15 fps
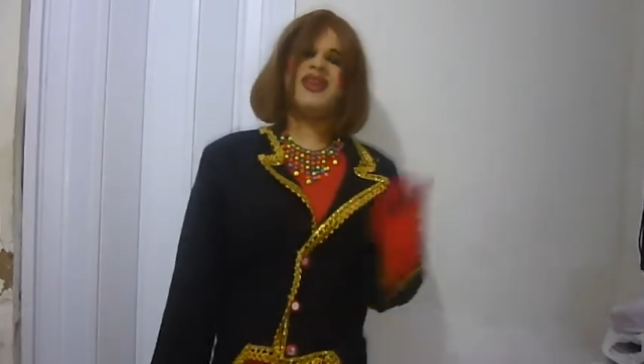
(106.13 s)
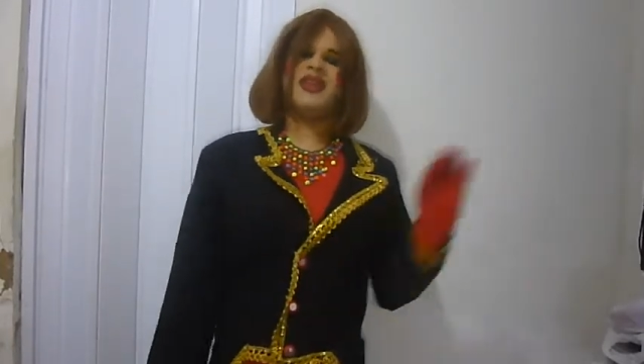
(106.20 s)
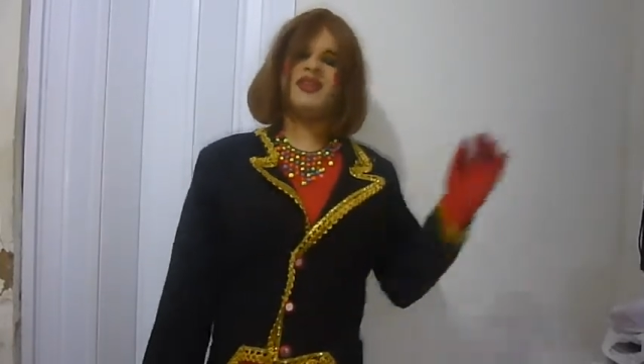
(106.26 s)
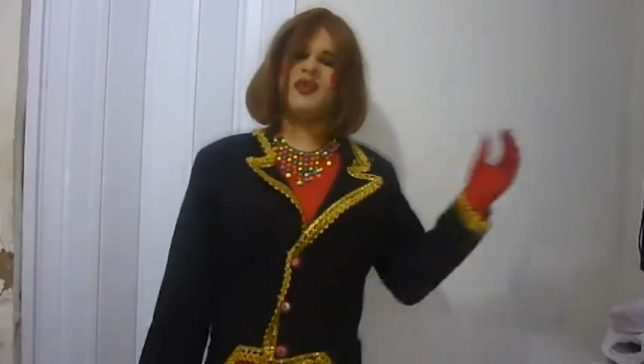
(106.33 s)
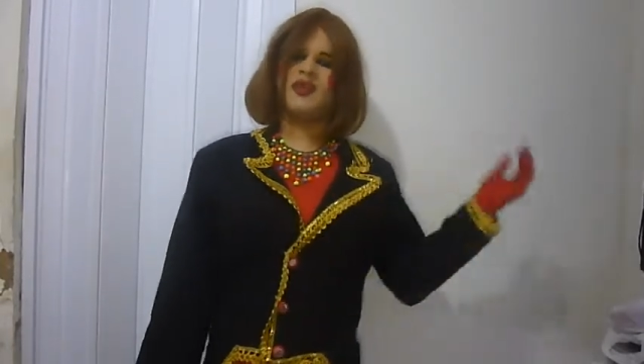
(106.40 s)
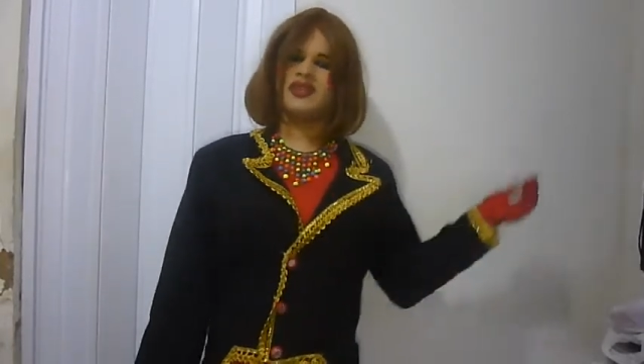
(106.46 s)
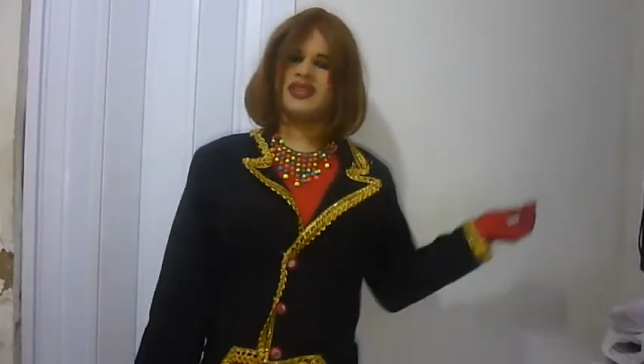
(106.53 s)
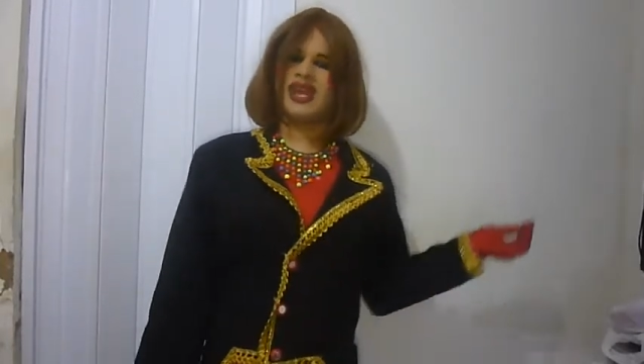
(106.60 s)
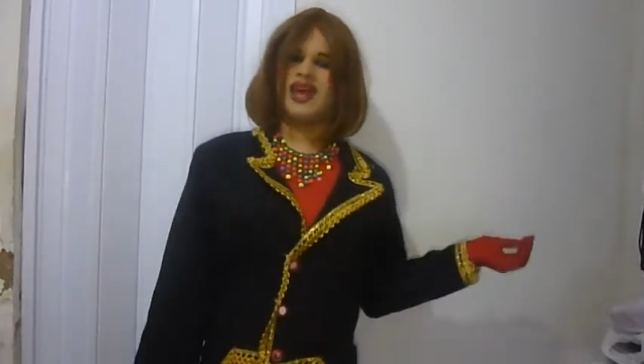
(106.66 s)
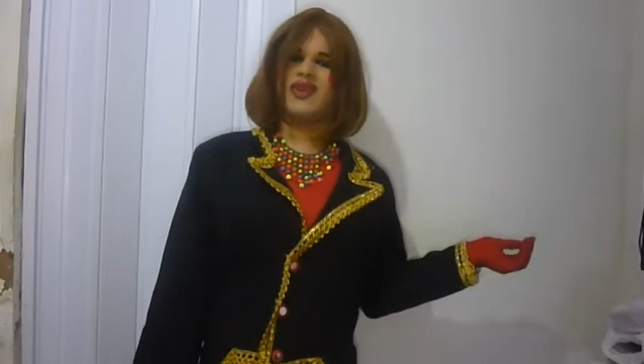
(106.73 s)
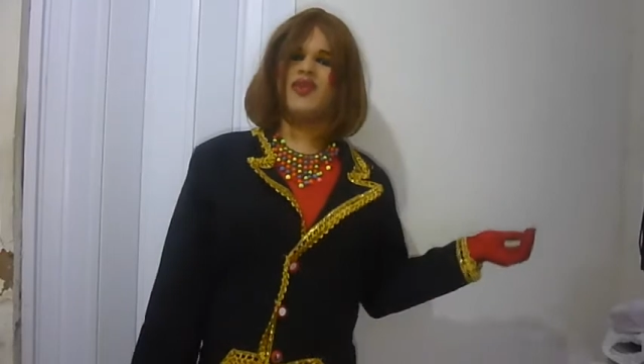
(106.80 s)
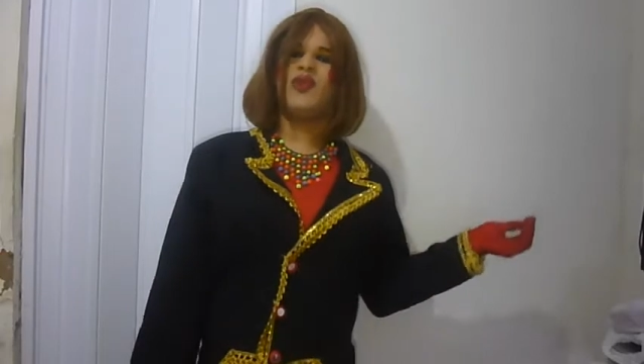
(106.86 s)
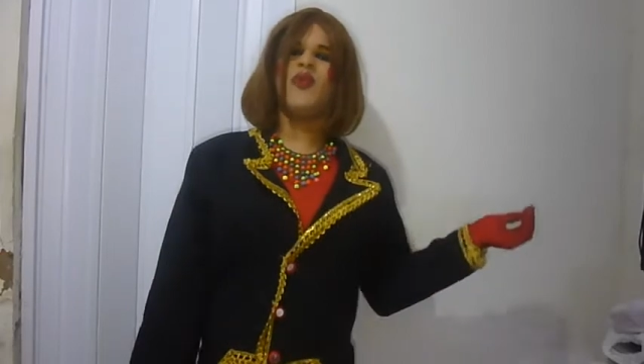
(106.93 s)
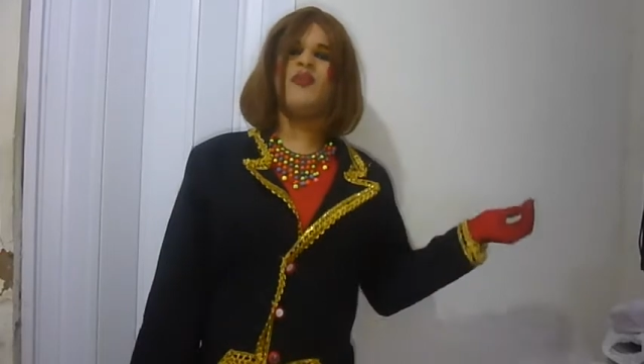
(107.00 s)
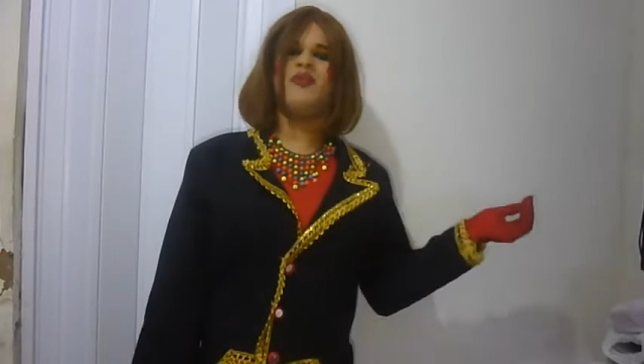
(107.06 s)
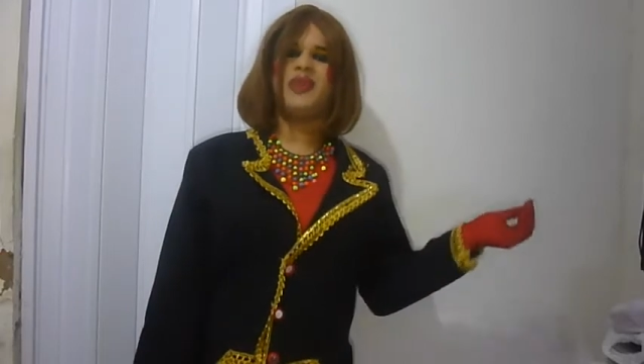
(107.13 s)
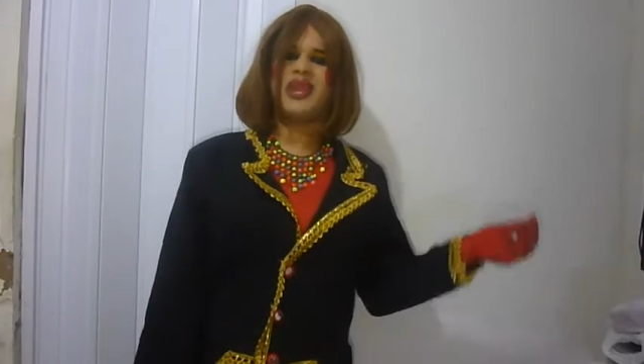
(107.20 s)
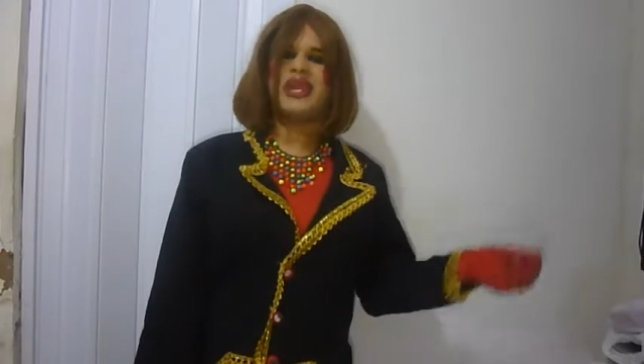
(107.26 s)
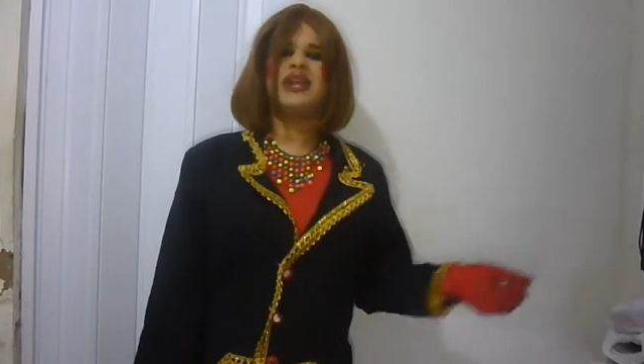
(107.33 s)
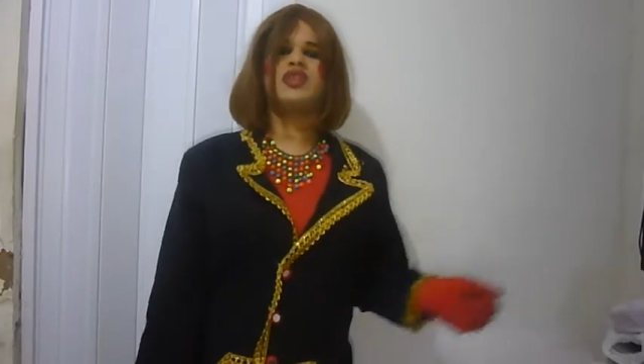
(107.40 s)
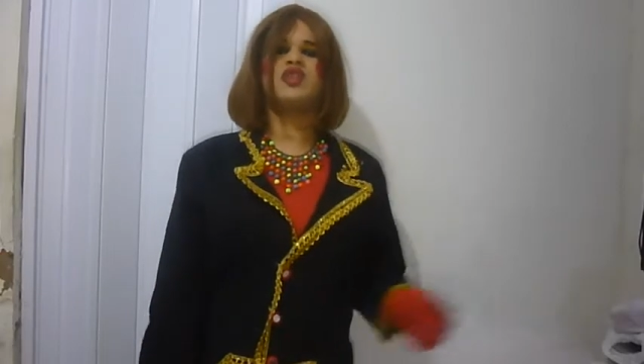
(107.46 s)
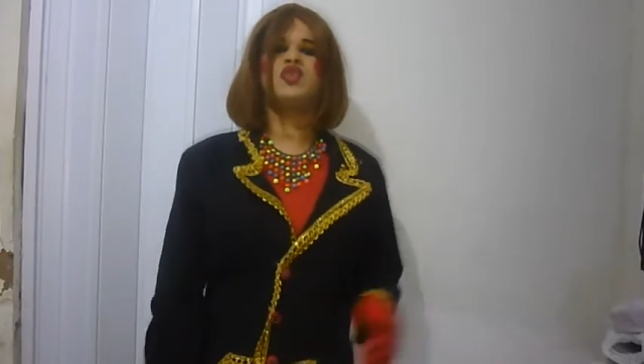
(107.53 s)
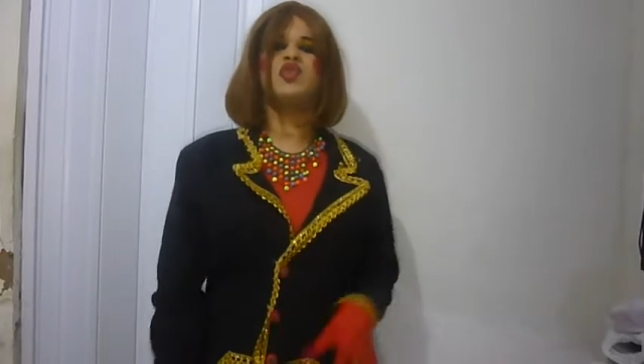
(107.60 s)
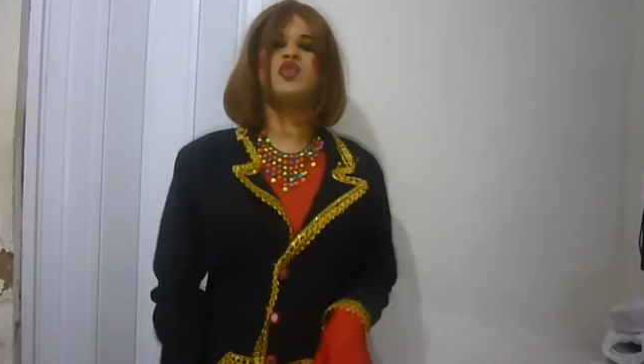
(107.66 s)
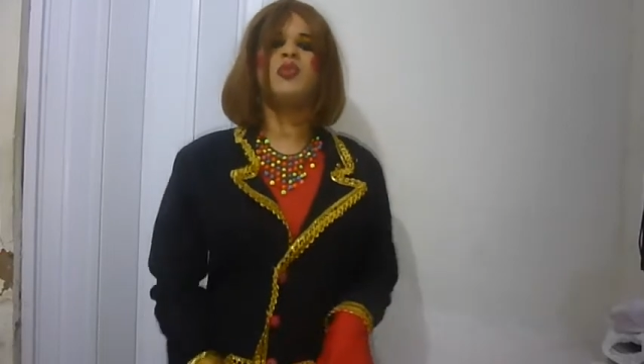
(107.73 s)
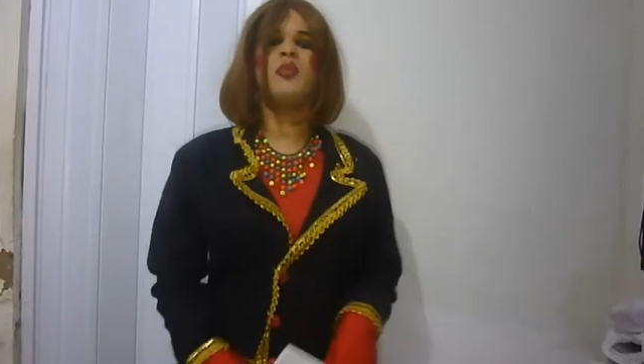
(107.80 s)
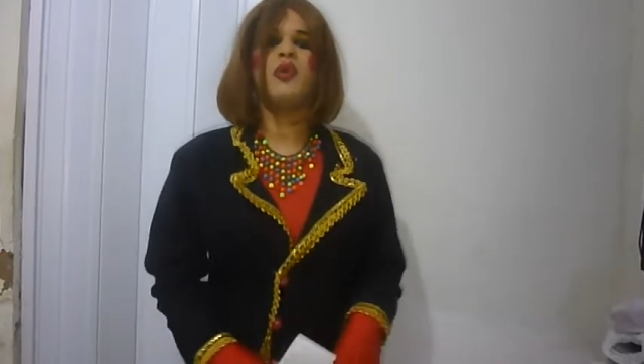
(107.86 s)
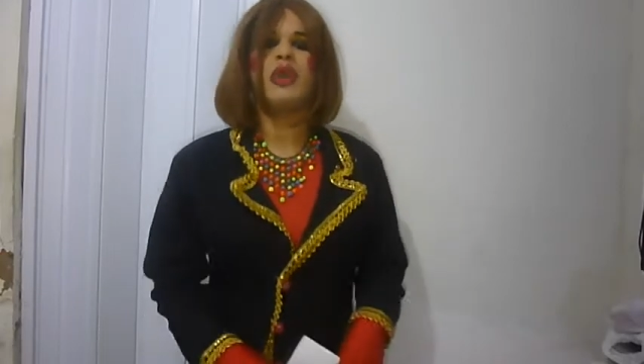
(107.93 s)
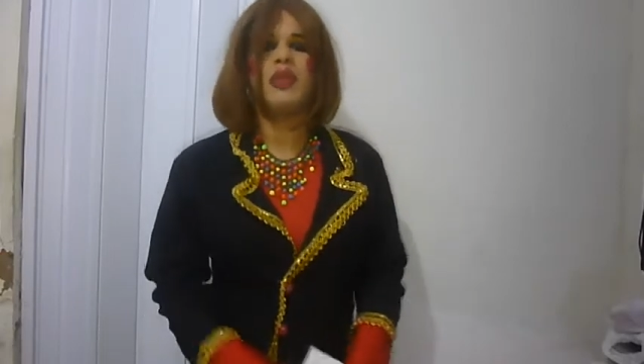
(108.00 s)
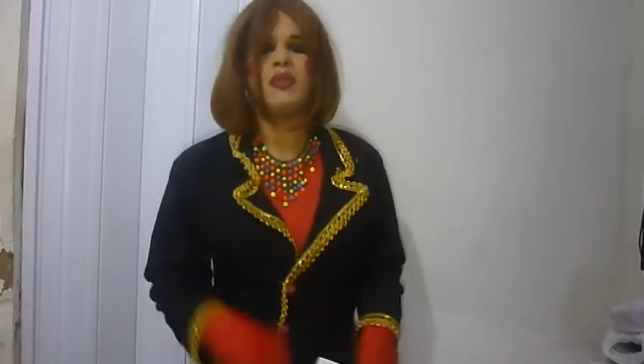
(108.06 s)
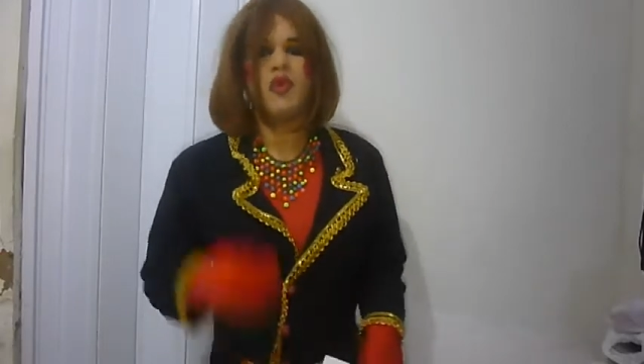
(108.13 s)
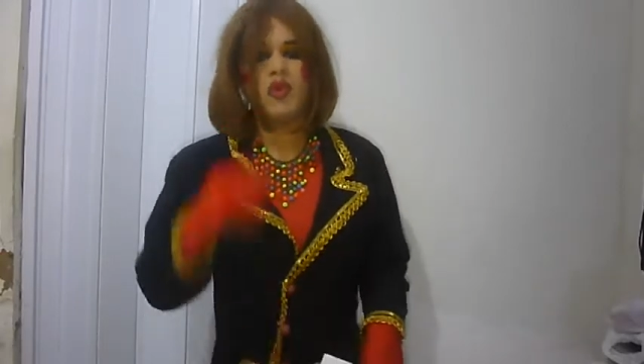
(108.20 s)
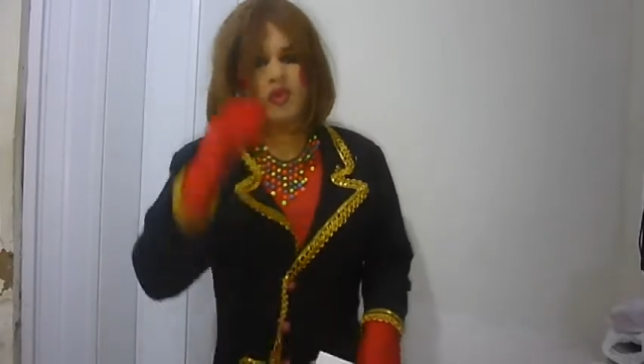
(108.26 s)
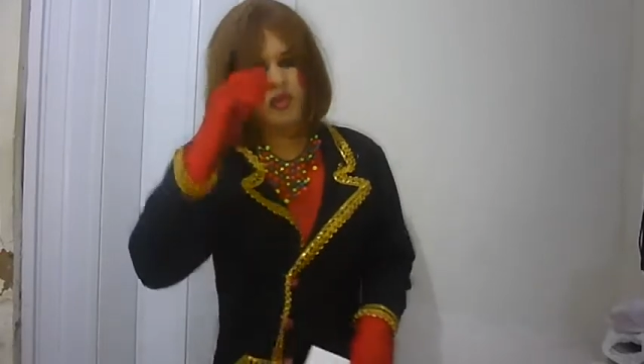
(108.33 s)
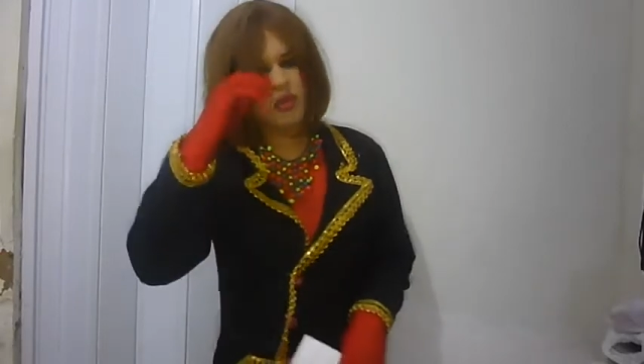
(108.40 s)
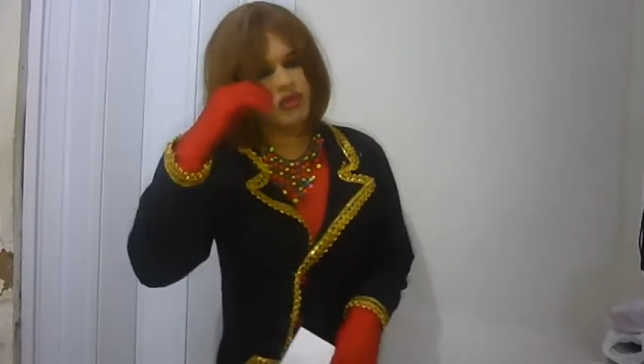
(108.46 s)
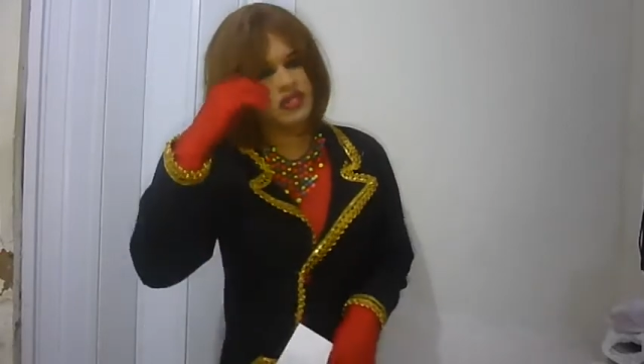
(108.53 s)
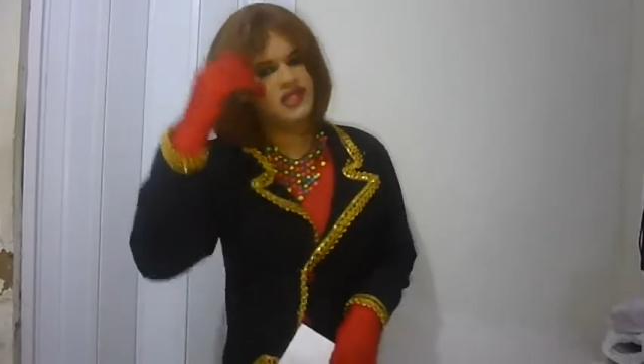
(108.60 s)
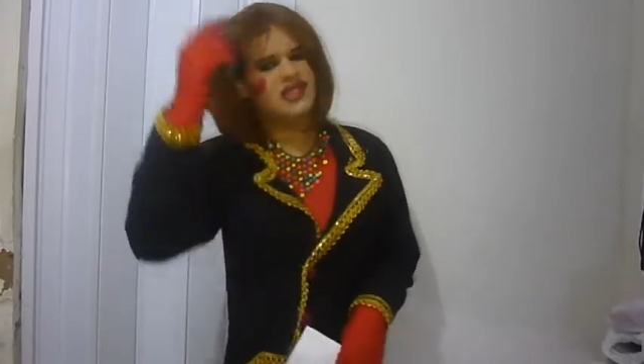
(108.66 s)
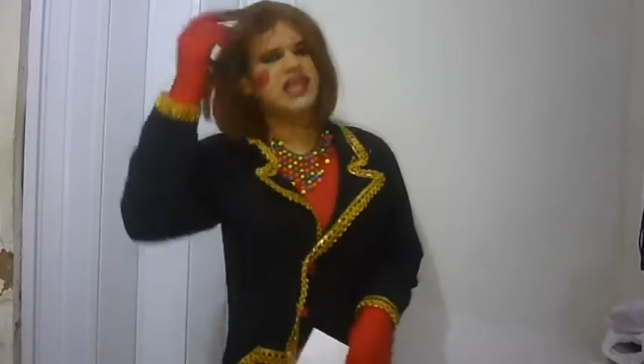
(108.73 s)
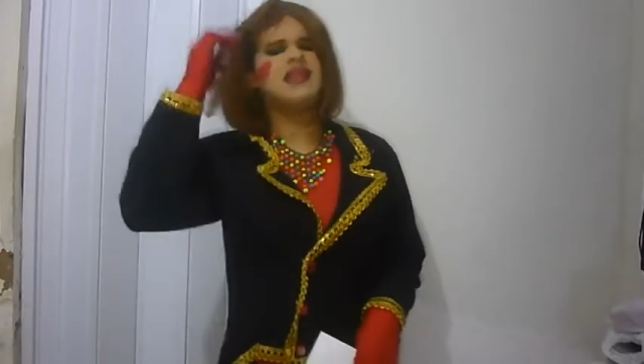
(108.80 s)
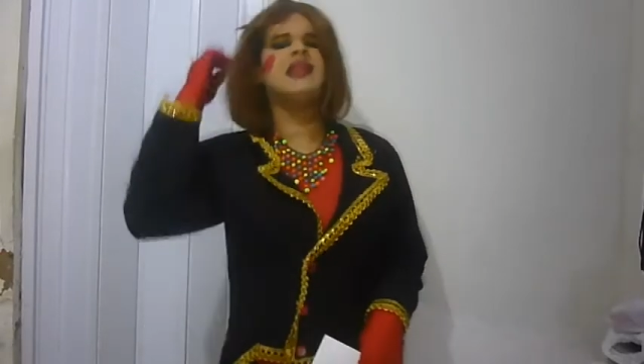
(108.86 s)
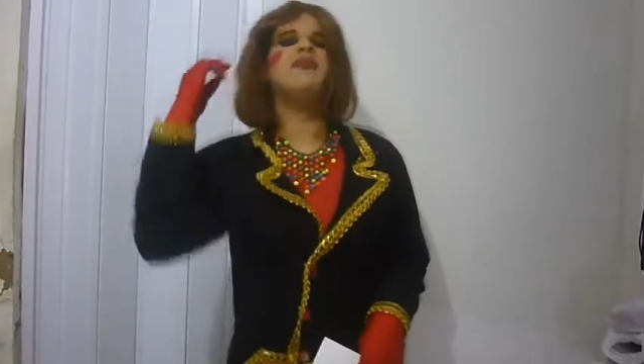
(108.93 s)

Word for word: encontraram o Pikachu do Pokémon GO, tá certo?